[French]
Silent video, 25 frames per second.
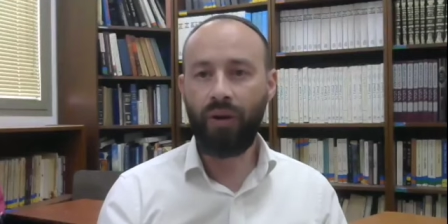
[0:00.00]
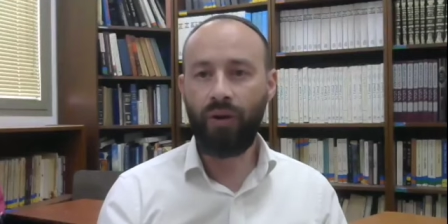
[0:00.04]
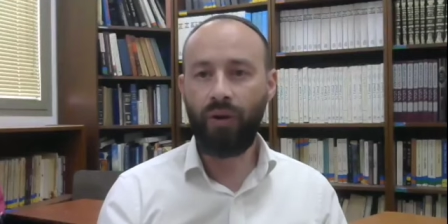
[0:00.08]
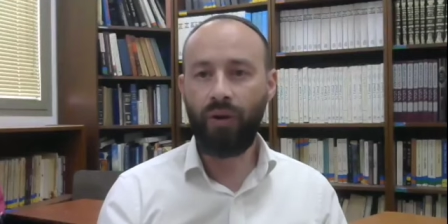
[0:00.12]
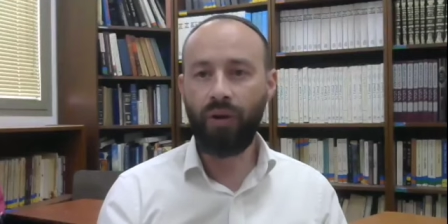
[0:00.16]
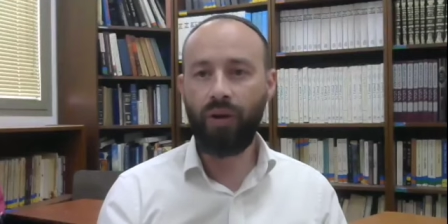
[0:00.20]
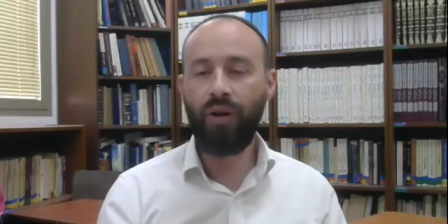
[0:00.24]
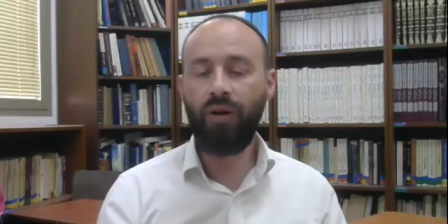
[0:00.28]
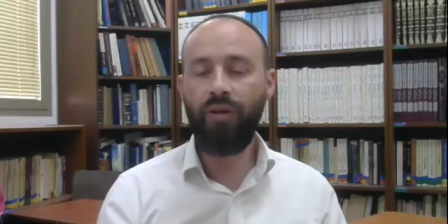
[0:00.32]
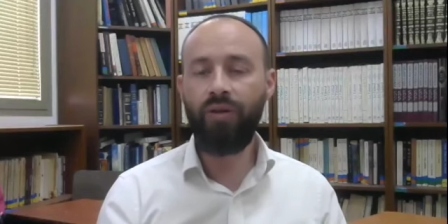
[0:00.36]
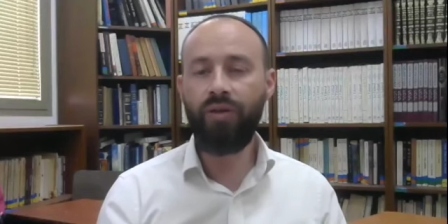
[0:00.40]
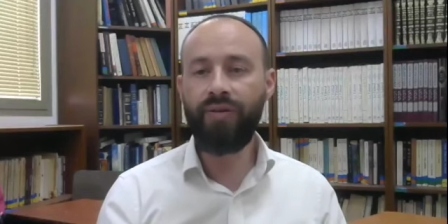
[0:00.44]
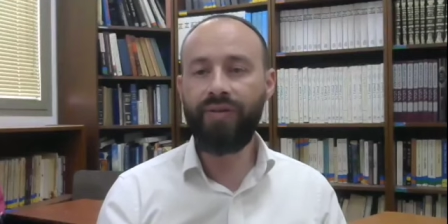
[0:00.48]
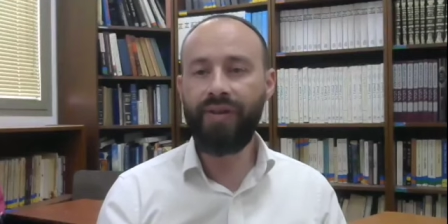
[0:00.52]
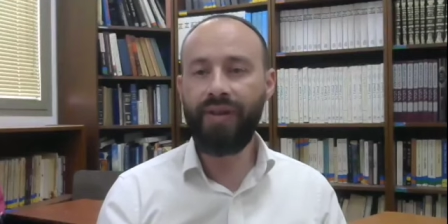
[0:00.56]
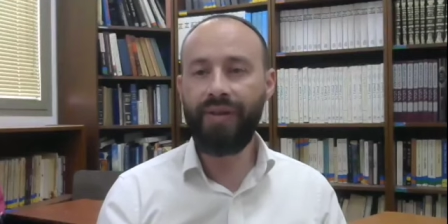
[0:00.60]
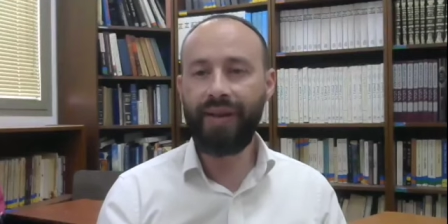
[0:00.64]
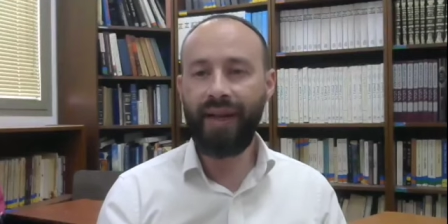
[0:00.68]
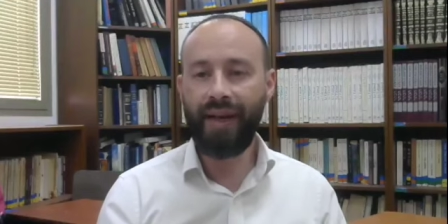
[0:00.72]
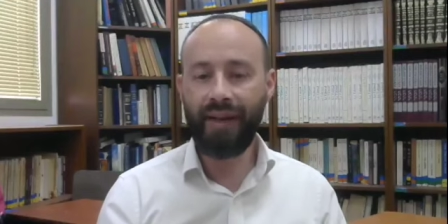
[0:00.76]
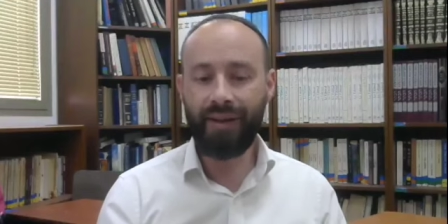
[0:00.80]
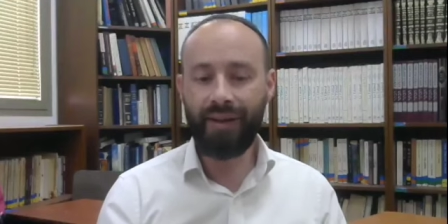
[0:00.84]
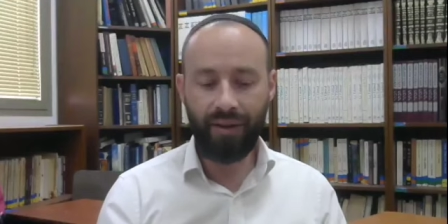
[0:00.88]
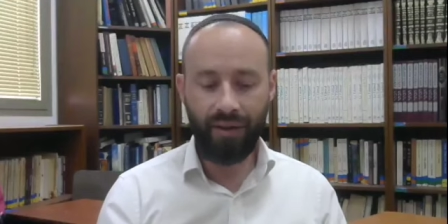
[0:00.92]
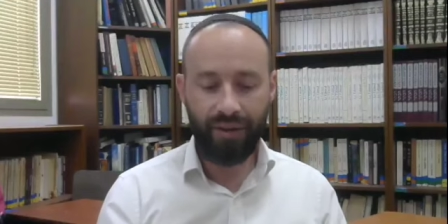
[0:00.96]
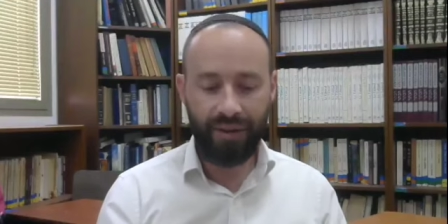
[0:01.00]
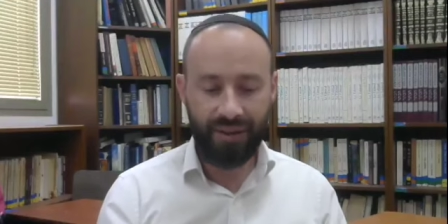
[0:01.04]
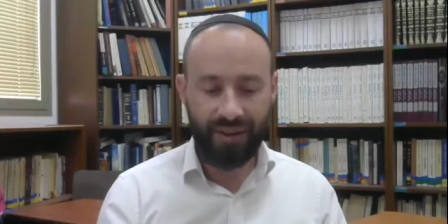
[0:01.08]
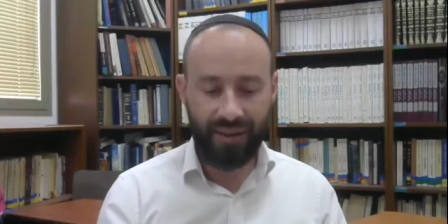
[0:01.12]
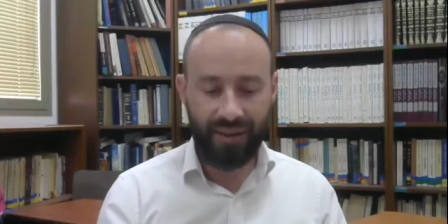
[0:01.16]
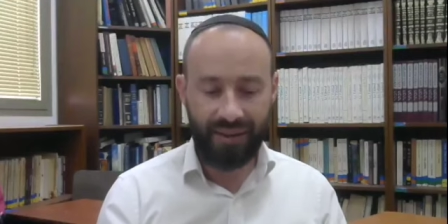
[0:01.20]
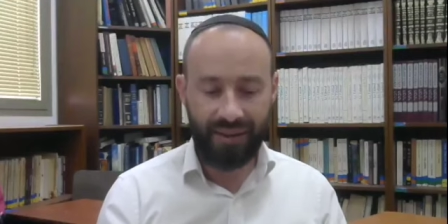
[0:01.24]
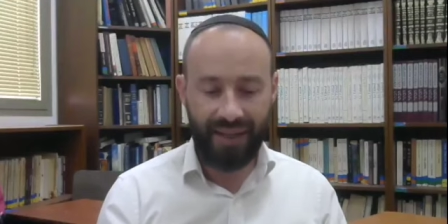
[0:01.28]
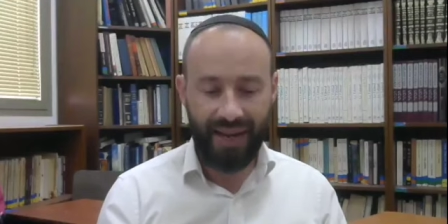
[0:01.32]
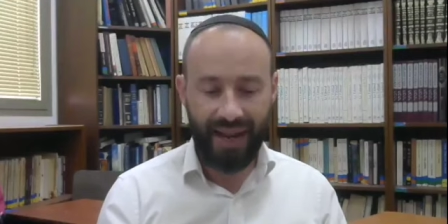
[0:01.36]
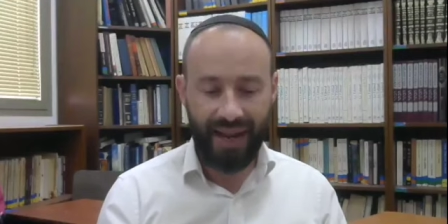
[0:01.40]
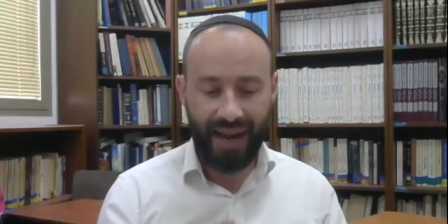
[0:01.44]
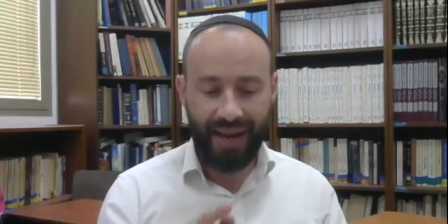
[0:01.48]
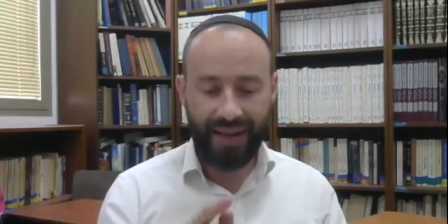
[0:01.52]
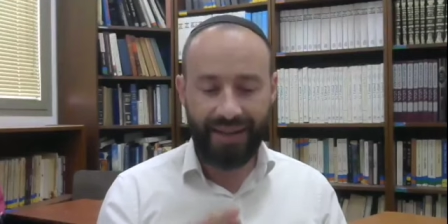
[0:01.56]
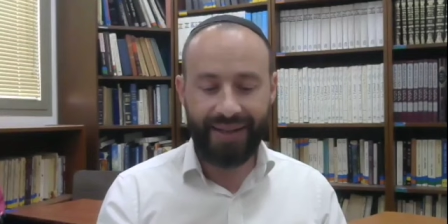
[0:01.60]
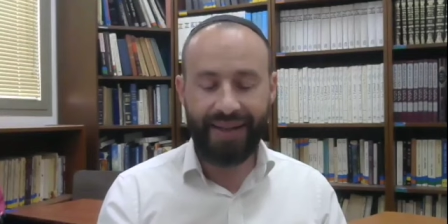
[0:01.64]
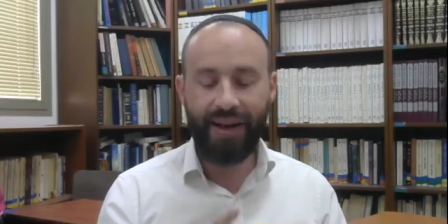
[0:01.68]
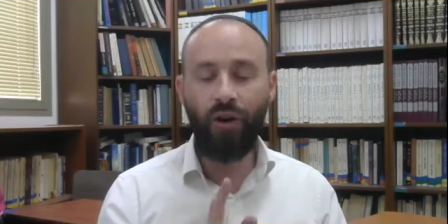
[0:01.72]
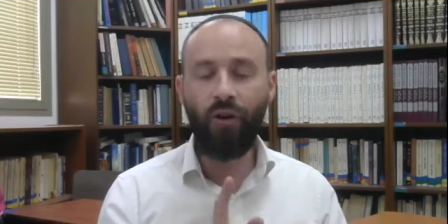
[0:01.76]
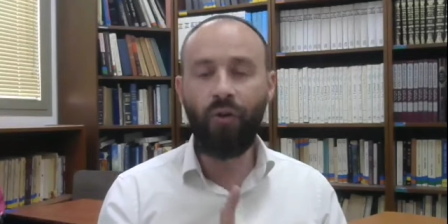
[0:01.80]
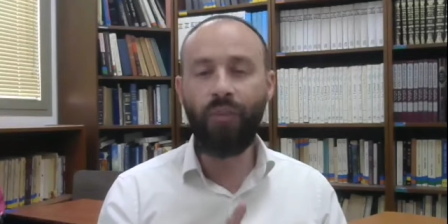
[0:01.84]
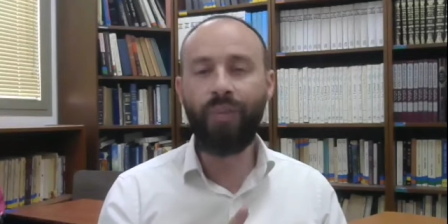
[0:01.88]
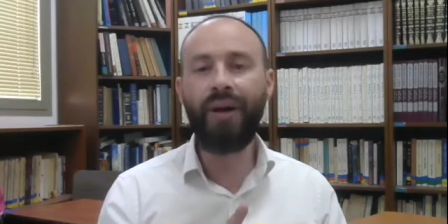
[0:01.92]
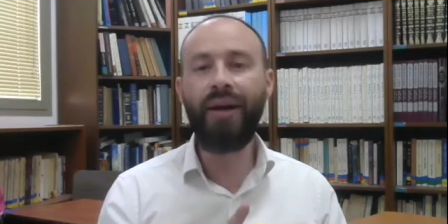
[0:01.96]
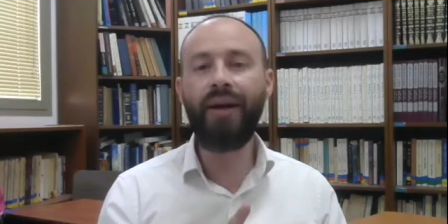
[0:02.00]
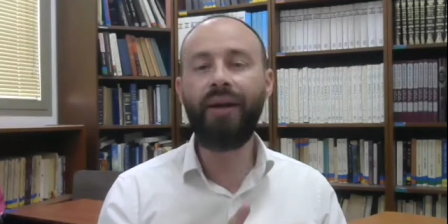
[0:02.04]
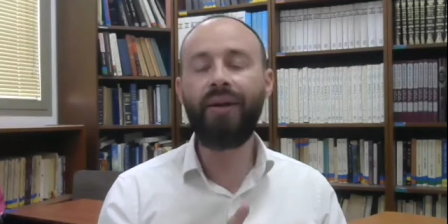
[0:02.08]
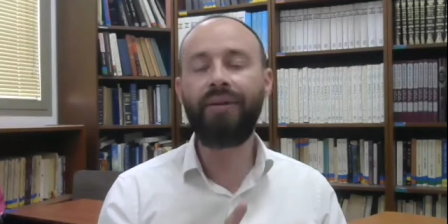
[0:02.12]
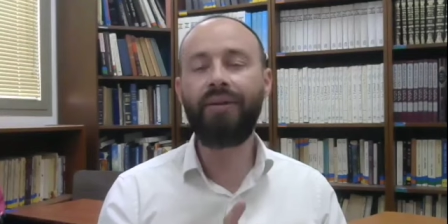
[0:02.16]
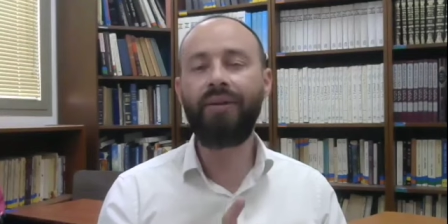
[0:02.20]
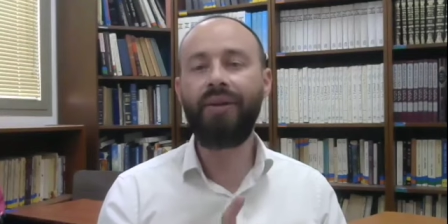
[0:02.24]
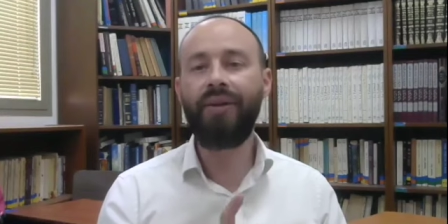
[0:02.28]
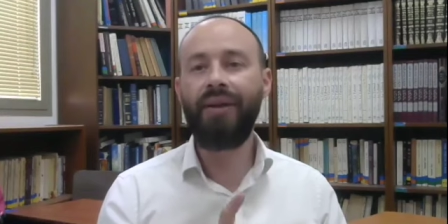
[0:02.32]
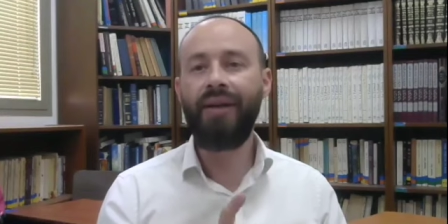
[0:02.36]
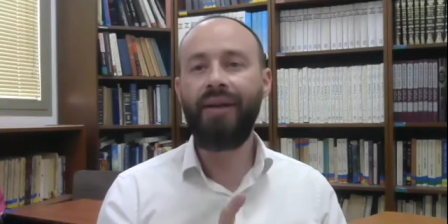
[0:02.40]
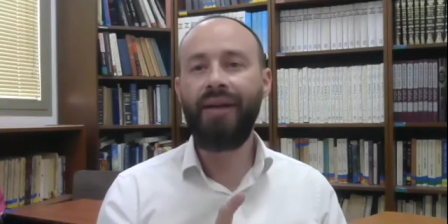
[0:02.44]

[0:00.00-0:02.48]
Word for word: Le Gaon de Vilna, quand il disait Aya Omer,